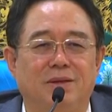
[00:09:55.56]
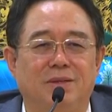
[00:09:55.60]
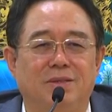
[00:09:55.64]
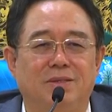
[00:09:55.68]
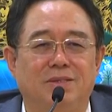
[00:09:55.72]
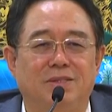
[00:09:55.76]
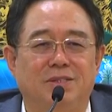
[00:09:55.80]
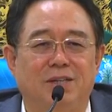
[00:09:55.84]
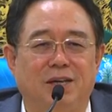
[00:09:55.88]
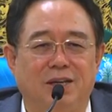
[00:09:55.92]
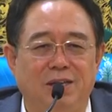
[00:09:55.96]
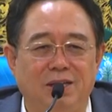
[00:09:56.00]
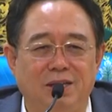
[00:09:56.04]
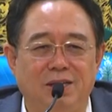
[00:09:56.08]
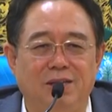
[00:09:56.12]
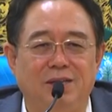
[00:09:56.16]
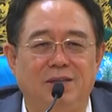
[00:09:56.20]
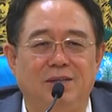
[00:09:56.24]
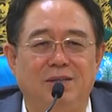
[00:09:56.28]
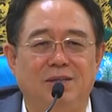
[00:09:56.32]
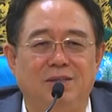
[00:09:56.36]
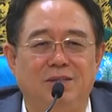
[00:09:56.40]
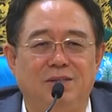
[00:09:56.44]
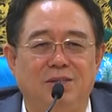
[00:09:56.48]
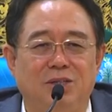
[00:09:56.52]
谁
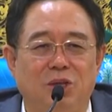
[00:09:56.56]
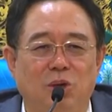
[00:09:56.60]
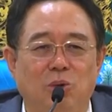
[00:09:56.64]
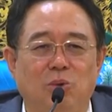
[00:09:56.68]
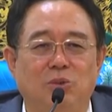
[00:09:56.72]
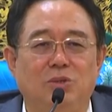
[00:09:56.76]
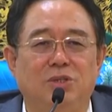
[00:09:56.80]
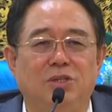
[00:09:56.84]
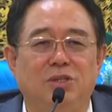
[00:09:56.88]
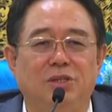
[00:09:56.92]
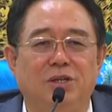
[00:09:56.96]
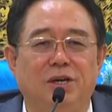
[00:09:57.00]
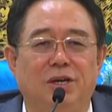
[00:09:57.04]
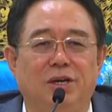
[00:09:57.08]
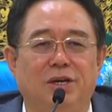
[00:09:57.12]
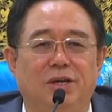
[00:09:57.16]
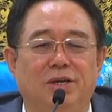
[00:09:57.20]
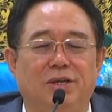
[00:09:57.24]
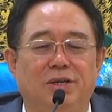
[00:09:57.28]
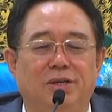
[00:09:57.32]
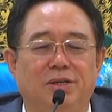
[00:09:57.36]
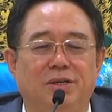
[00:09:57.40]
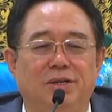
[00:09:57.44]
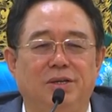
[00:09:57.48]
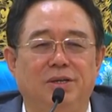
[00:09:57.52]
丢失了
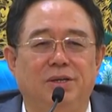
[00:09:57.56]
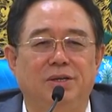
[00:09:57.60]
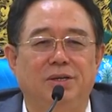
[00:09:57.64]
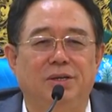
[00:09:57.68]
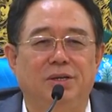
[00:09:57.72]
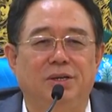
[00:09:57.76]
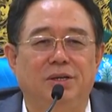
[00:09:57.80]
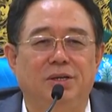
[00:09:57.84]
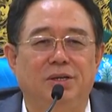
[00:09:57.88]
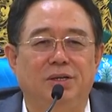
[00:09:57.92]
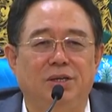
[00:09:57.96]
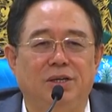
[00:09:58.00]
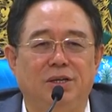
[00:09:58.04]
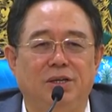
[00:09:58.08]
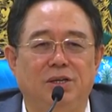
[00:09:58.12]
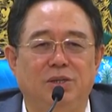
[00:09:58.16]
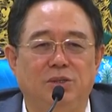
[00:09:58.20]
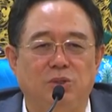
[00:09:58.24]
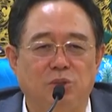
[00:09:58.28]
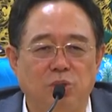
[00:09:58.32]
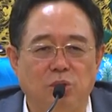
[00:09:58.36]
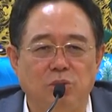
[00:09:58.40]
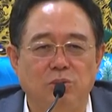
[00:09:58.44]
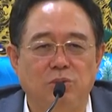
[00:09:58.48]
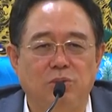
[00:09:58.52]
一个
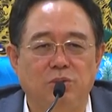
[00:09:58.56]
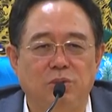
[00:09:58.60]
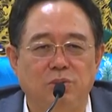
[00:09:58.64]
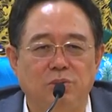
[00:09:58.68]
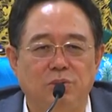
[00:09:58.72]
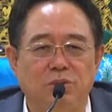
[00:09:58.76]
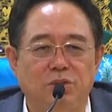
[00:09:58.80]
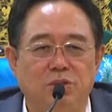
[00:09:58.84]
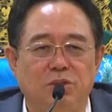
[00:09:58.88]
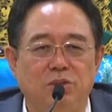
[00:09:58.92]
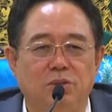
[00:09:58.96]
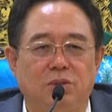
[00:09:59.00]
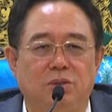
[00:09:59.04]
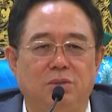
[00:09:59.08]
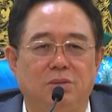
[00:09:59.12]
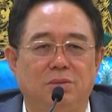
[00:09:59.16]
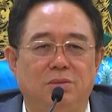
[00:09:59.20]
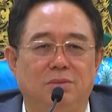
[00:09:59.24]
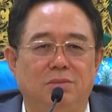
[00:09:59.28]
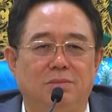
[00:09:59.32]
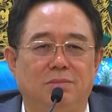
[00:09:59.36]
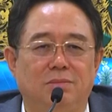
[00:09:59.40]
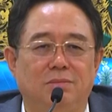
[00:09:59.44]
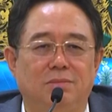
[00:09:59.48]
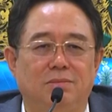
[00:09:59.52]
重中之重，
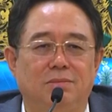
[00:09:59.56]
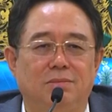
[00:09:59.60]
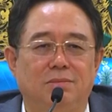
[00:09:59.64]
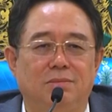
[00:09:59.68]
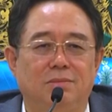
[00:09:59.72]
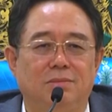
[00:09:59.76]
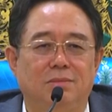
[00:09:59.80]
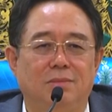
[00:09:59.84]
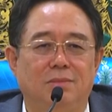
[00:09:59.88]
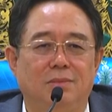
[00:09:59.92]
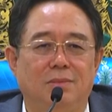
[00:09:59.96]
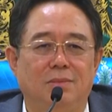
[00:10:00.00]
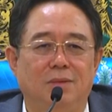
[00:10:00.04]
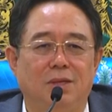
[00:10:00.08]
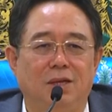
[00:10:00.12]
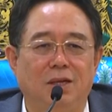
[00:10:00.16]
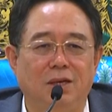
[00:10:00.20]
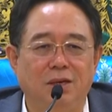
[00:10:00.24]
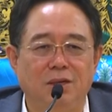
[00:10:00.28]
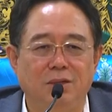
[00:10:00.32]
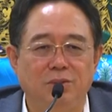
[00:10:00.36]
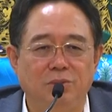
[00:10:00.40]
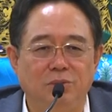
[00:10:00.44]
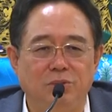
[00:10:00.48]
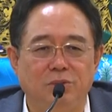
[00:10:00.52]

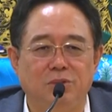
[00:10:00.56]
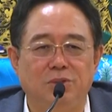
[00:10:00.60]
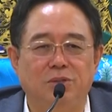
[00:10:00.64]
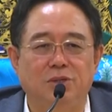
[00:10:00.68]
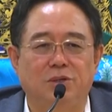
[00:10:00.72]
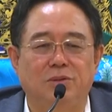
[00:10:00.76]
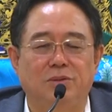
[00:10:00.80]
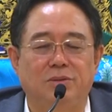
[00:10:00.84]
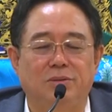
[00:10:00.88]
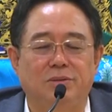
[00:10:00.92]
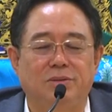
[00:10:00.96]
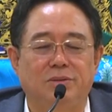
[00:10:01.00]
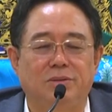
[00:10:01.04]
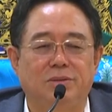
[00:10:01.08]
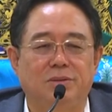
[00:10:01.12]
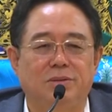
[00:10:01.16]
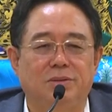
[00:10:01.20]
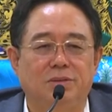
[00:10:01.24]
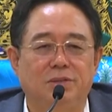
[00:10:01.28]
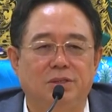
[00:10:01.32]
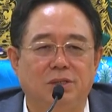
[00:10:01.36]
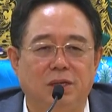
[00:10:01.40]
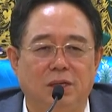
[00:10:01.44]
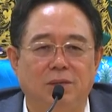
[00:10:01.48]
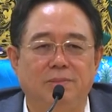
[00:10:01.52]
一个宇宙
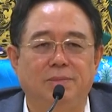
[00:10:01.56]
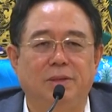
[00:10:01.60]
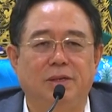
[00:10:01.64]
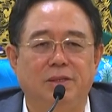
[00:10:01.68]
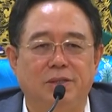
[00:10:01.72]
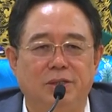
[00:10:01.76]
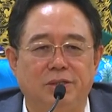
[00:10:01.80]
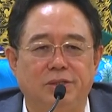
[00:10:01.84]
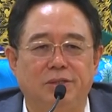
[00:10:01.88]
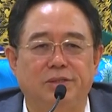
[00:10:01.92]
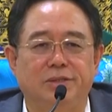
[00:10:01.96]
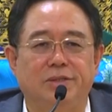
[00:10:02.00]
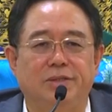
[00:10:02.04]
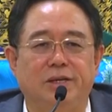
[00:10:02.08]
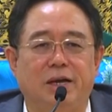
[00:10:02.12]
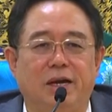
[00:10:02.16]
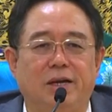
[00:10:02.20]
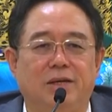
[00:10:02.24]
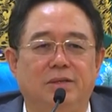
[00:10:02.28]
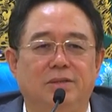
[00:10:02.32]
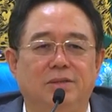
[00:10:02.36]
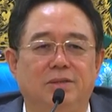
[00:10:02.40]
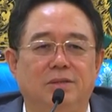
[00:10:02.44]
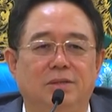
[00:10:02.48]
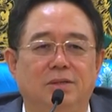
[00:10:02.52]
生命的实
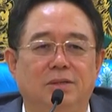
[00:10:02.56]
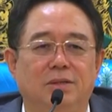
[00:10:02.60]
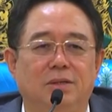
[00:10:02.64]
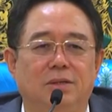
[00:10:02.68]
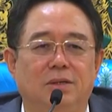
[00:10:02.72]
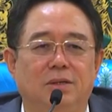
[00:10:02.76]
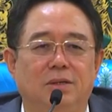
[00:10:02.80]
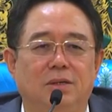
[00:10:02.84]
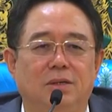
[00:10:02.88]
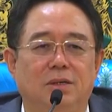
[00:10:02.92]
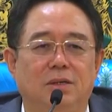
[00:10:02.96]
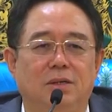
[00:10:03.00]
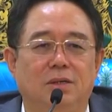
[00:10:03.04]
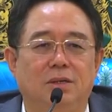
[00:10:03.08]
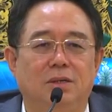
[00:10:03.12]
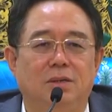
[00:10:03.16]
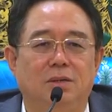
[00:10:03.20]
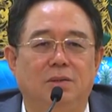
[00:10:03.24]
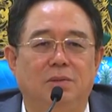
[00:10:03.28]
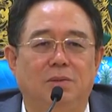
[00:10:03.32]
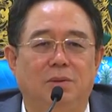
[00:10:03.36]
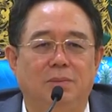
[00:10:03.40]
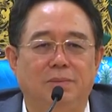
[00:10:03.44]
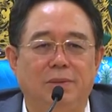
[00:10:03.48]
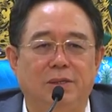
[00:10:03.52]
像？
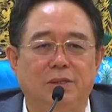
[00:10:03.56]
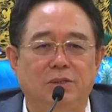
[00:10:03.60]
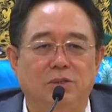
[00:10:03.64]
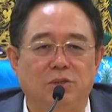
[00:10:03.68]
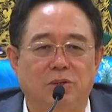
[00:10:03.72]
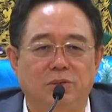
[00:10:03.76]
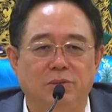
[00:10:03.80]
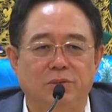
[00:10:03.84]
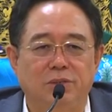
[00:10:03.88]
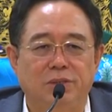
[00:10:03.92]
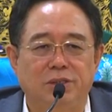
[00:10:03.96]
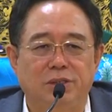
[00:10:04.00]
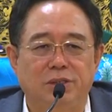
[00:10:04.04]
我们从